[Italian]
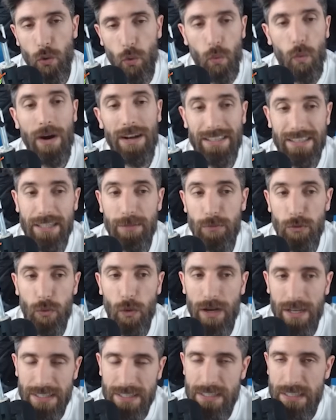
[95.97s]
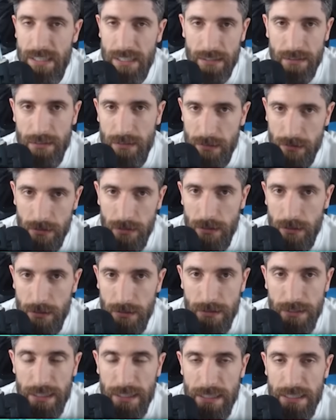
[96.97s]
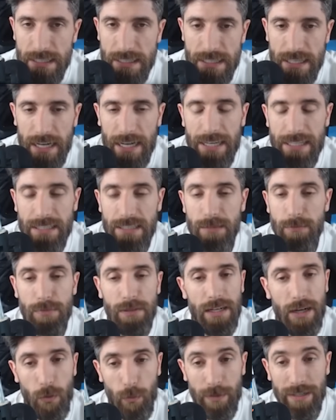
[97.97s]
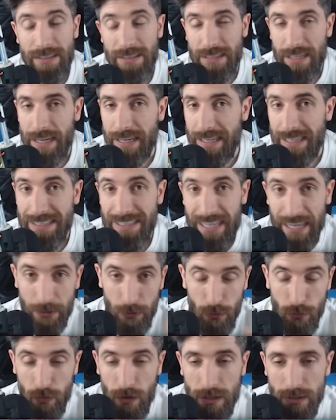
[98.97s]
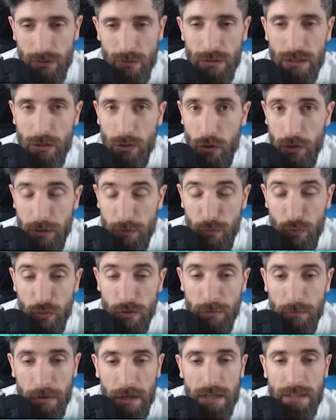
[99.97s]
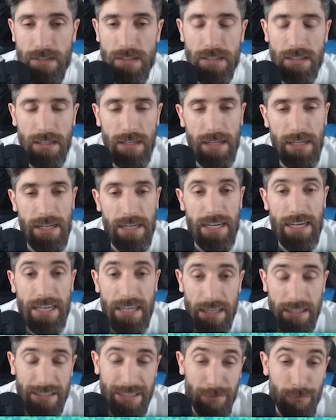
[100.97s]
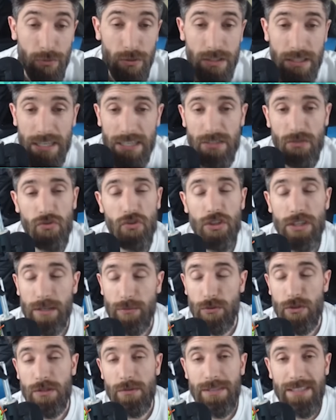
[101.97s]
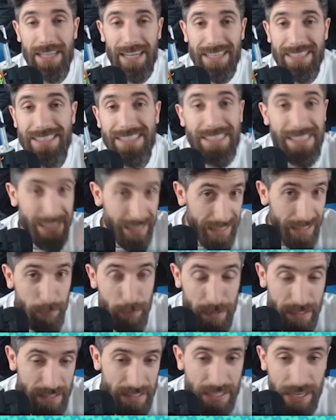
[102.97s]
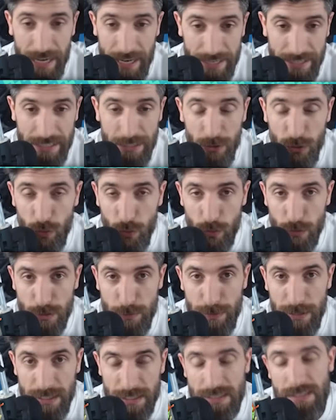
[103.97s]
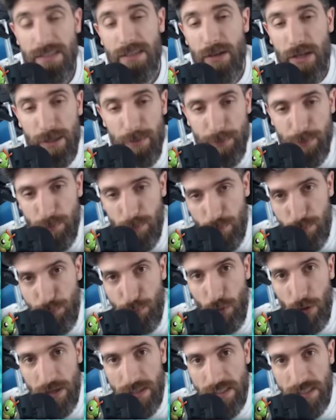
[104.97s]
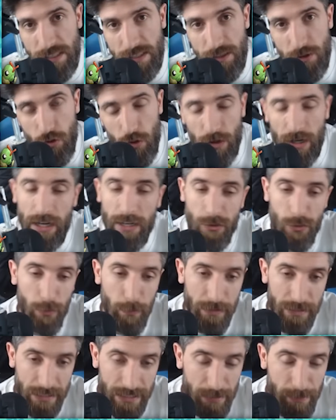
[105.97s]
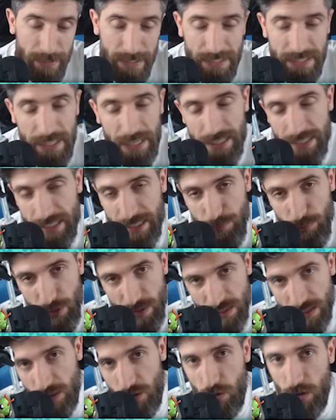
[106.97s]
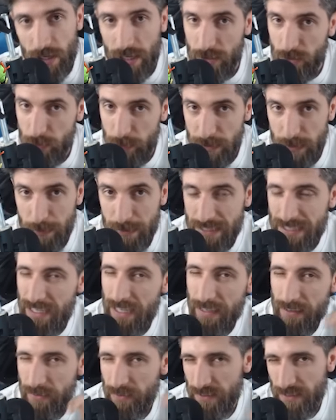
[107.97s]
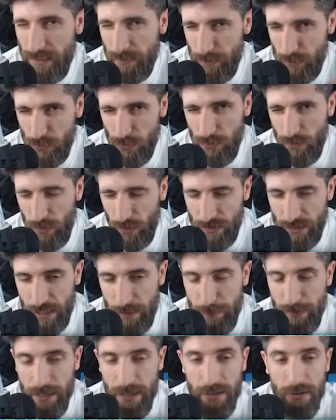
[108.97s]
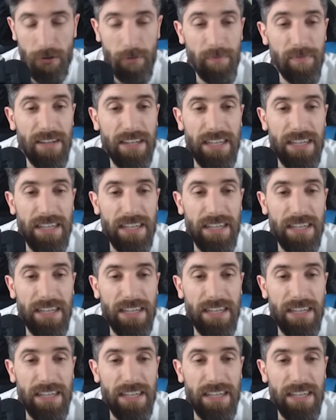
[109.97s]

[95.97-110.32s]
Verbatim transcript: quante più ancient negli scarti per aumentare il danno fatto da Rory Moon base e al tempo stesso ci dà la possibilità di ripescare il Doomsparse che può essere rigiocato per ripescare, che può essere giocato per ripescare, avete capito dove voglio andare a parlare, no?